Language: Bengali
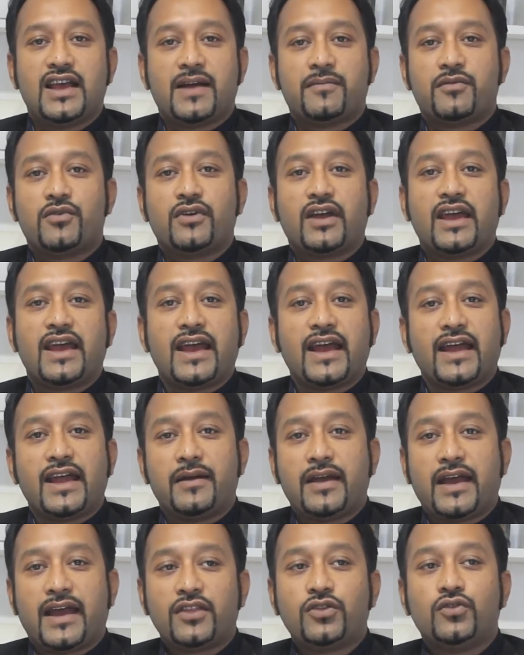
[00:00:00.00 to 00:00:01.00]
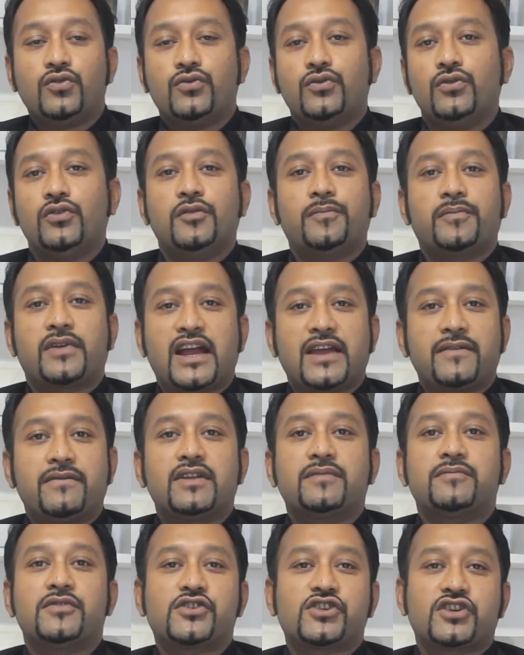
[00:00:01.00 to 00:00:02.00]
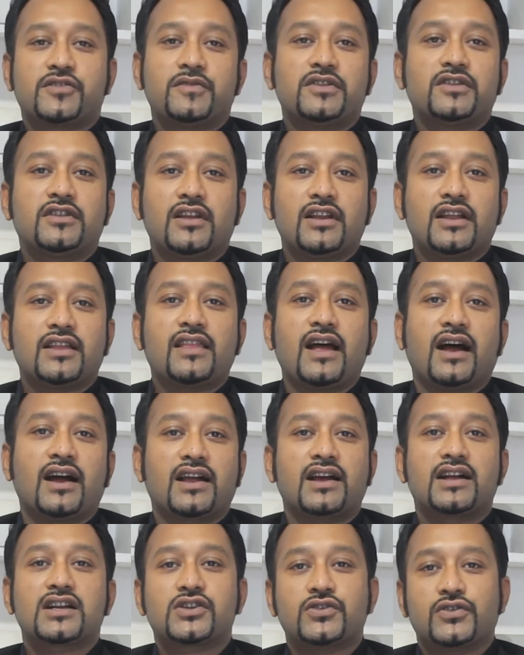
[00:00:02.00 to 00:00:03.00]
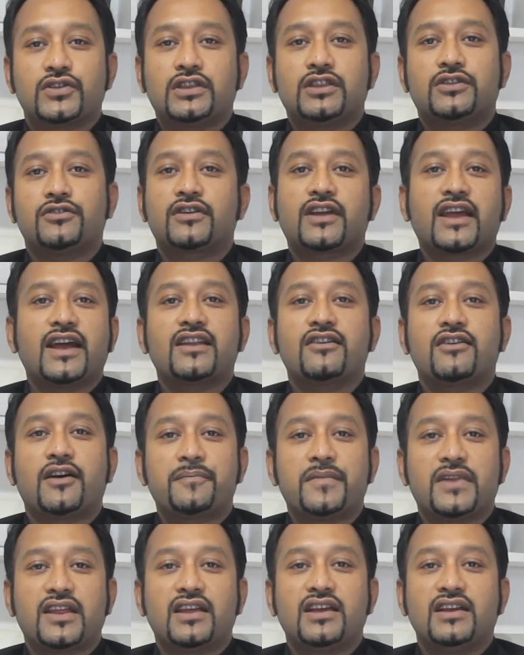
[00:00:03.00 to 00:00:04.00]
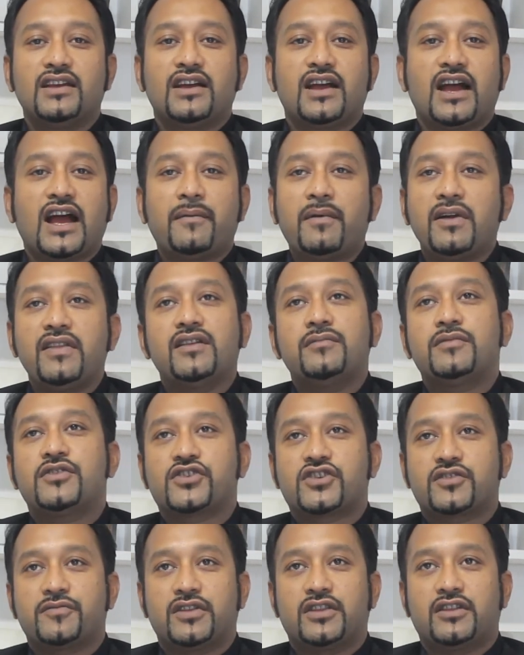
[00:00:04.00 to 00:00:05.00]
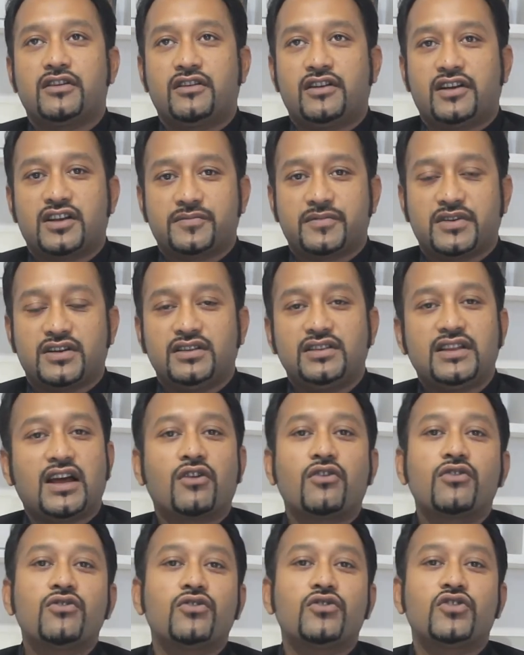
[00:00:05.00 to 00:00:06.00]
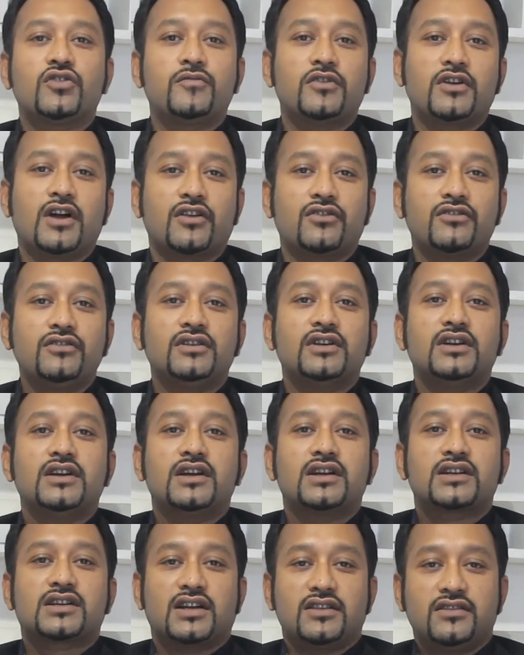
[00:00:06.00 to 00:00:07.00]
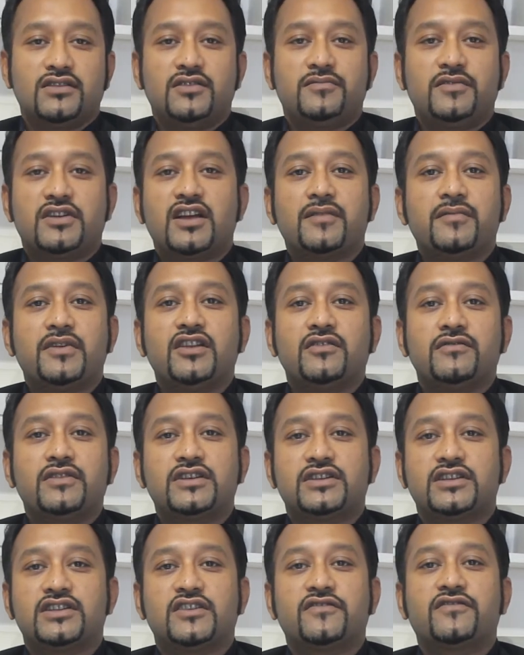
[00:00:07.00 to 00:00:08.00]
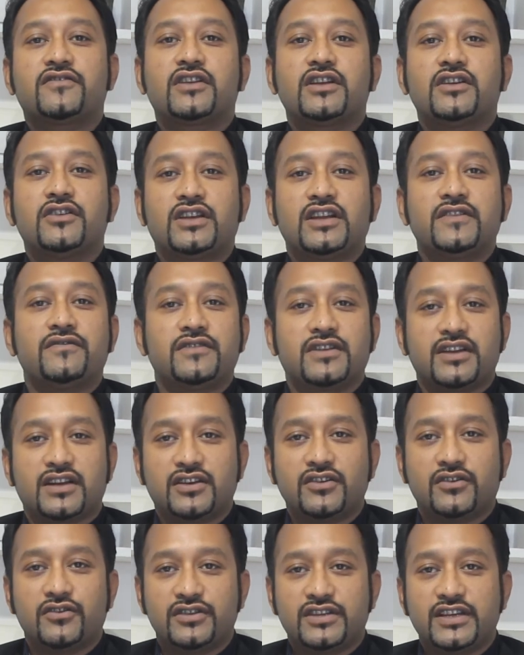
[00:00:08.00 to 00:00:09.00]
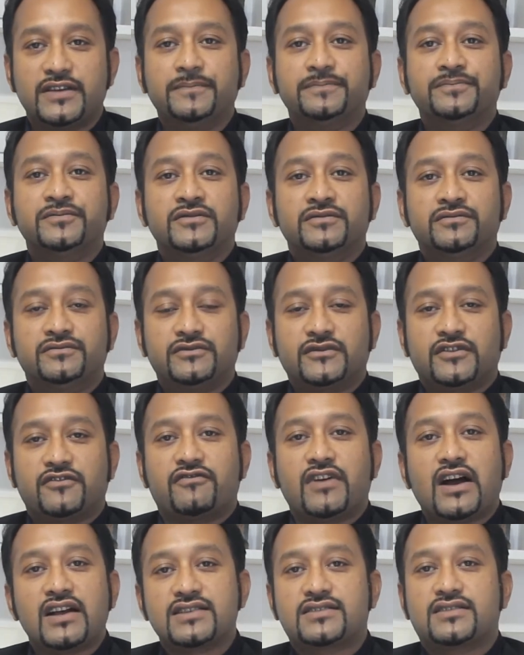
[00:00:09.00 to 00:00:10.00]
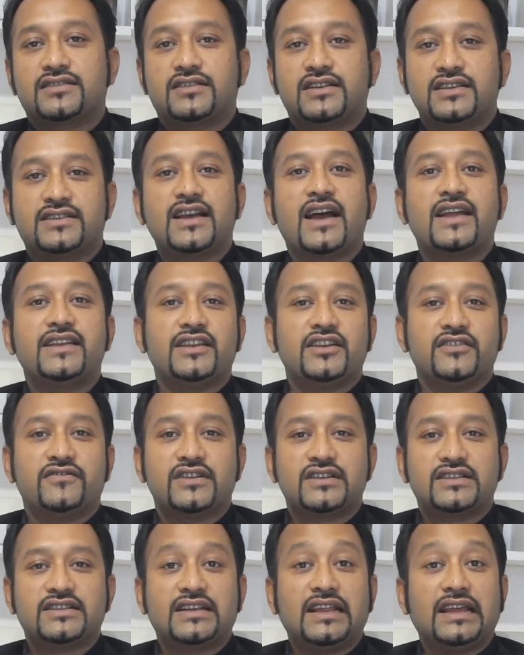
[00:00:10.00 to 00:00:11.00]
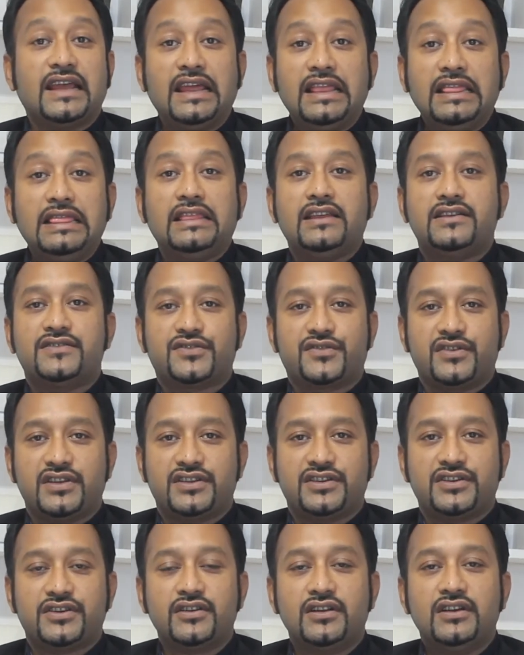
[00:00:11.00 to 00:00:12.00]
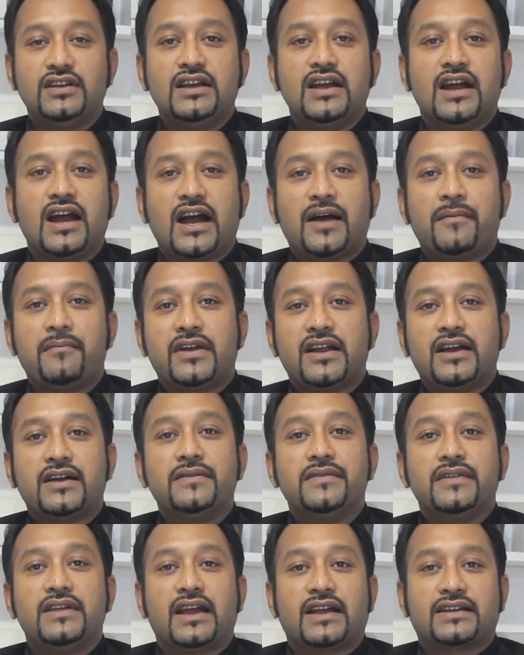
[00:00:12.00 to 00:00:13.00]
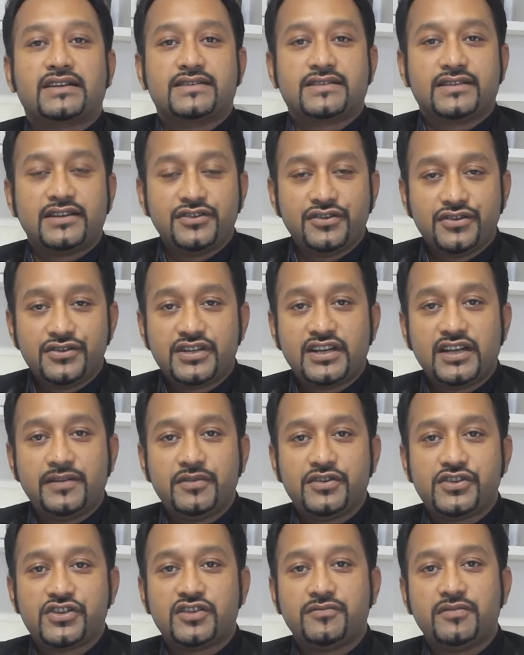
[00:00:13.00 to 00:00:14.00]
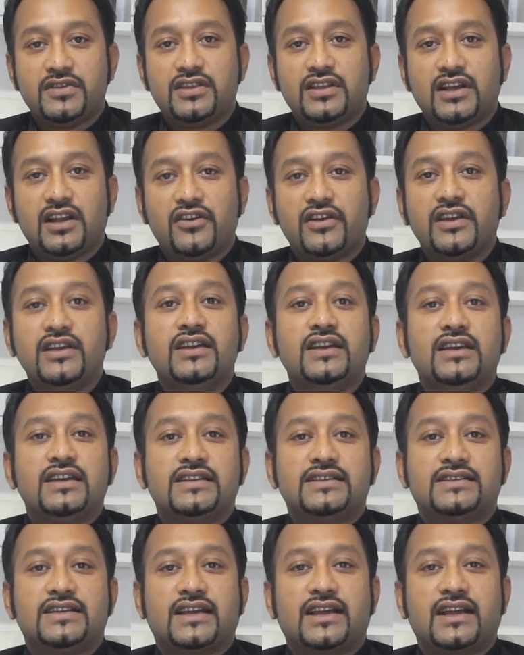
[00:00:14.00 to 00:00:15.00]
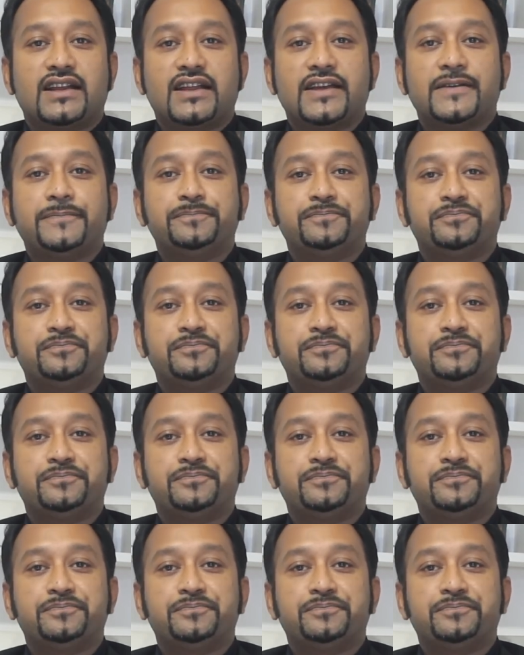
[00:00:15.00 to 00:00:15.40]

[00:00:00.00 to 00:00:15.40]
এবং এতগুলো প্রাইভেট বিশ্ববিদ্যালয়ে থাকা সত্ত্বেও কেন আপনি আমাদের বিশ্ববিদ্যালয়ে আসবেন তার অন্যতম কারণ শান্তমারিয়াম ইউনিভার্সিটি অফ ক্রিয়েটিভ টেকনোলজি ফার্স্ট ডিজাইন ইউনিভার্সিটি ইন দিস রিজিয়ন আমরা একটি সৃজনশীল বিশ্ববিদ্যালয় যেখানে